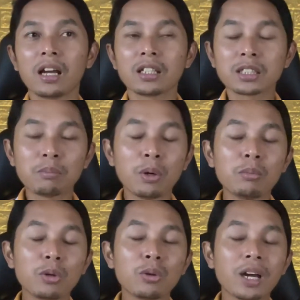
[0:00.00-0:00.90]
sebelum
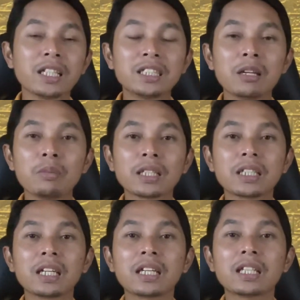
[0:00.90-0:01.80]
nunggu gajian
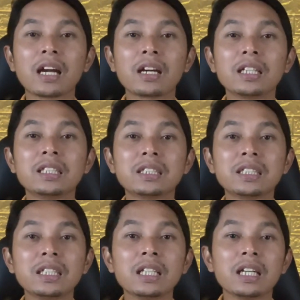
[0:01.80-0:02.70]
biasanya kita
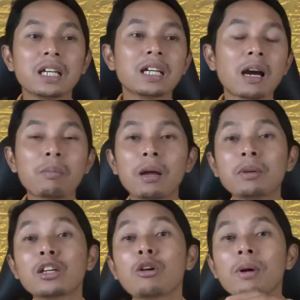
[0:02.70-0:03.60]
ngisi eh, apa
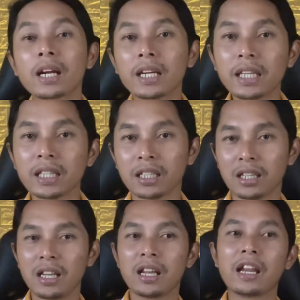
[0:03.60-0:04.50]
namanya nomor rekening
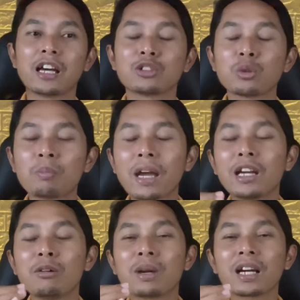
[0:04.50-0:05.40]
Nah, supaya
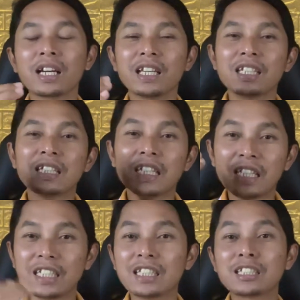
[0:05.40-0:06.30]
nomor rekening
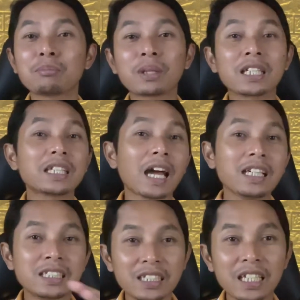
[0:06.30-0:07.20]
ini cepat kita
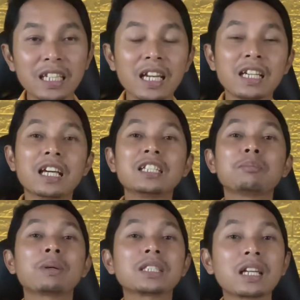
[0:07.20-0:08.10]
isi dan
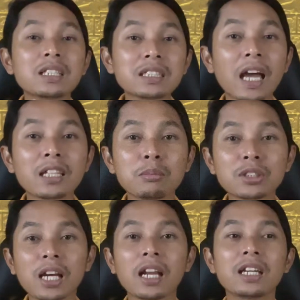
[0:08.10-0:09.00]
cepat selesai teman
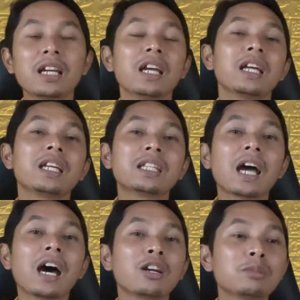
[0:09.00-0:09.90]
sekalian, kita
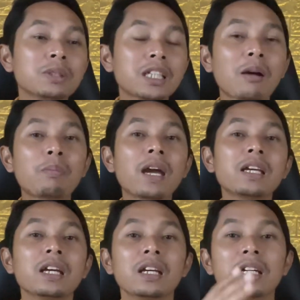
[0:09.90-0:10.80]
harus mencapai
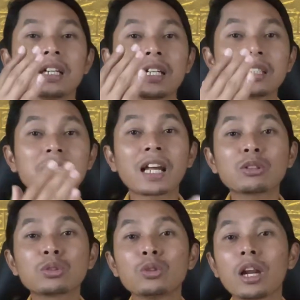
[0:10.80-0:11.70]
100
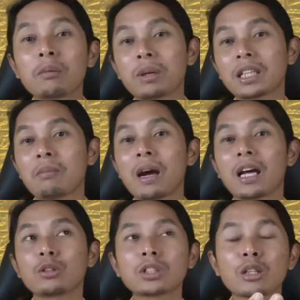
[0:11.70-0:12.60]
eh, dolar pertama
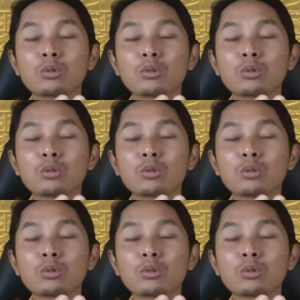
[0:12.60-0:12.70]
atau